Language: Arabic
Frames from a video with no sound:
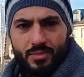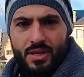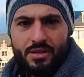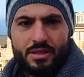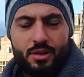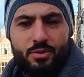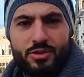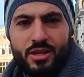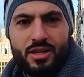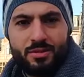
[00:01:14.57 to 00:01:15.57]
نصور
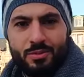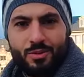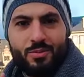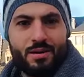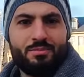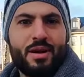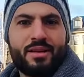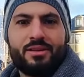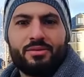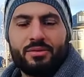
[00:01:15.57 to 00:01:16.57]
الشخص بدون ما, ما
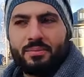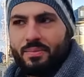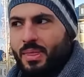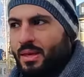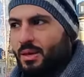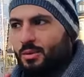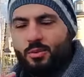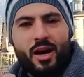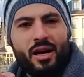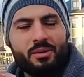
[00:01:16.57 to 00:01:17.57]
يعرف
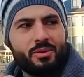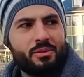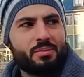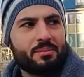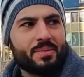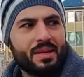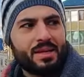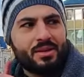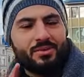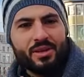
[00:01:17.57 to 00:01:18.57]
ملاحظه مهمه
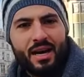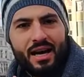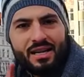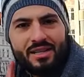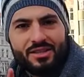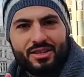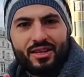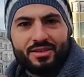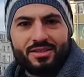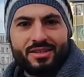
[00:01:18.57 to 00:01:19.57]
في حال اذا
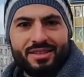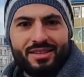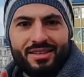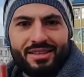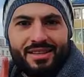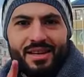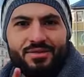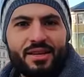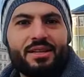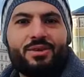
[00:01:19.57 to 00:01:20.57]
الشخص
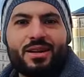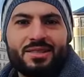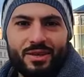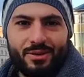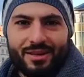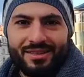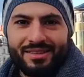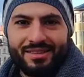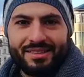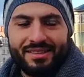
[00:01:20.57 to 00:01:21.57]
لقفك انه عتصوره
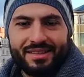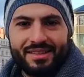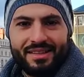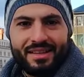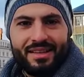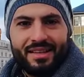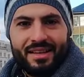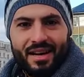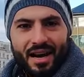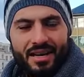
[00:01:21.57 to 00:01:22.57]

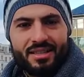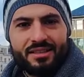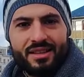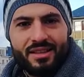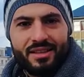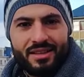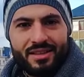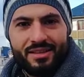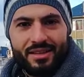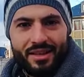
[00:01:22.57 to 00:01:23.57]
احسن
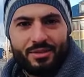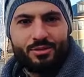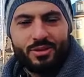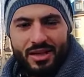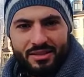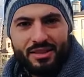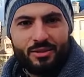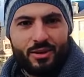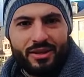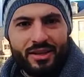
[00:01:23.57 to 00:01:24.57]
طريقه انه تهدئ
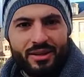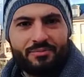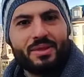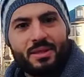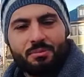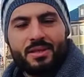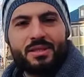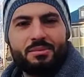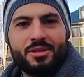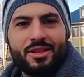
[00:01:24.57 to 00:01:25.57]
الوضع
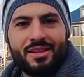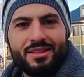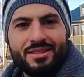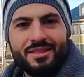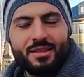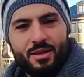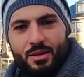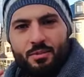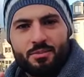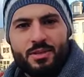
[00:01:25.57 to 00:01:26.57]
تبتسم للشخص
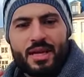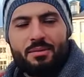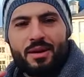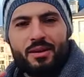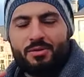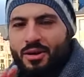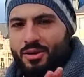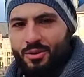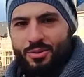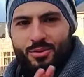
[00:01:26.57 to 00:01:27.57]
ابتسامه حلوه
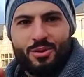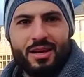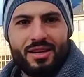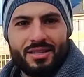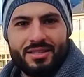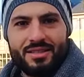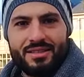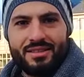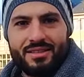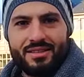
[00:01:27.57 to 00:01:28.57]
وخلاص
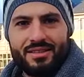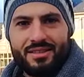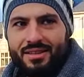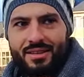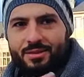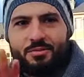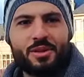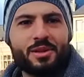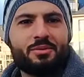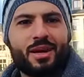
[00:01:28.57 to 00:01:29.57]

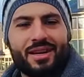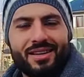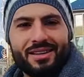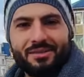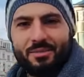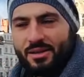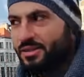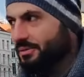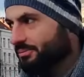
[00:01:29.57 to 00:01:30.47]
تمر الامور على خير ماشي